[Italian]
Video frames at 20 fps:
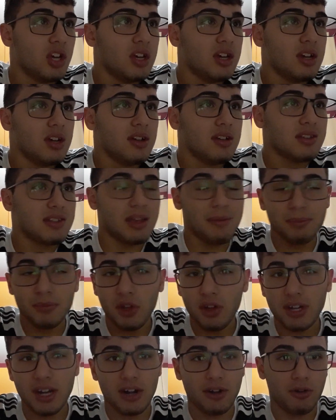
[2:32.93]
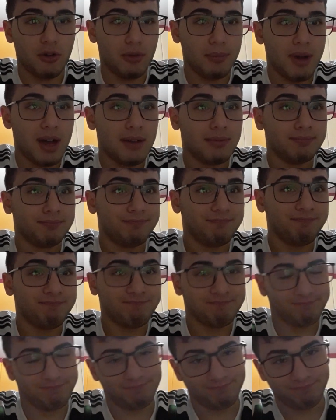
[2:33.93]
Sampdoria Roma.
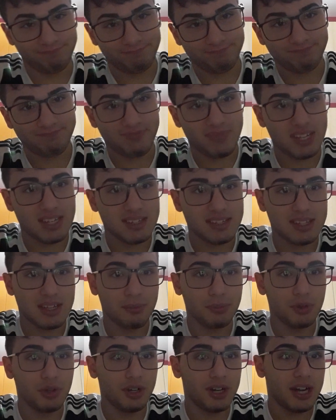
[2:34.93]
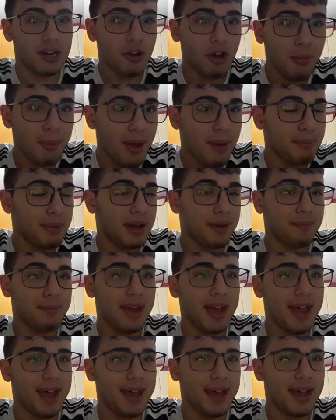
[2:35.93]
Sampdoria Roma per
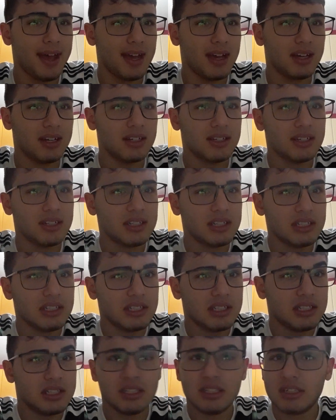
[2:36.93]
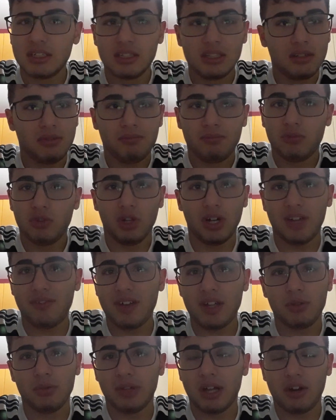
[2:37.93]
me non la
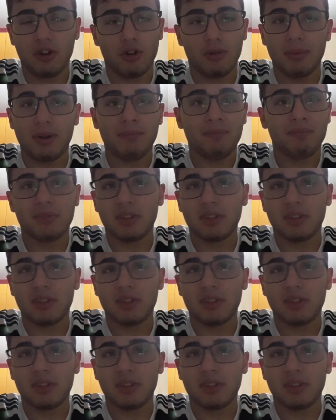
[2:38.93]
vedo una Roma.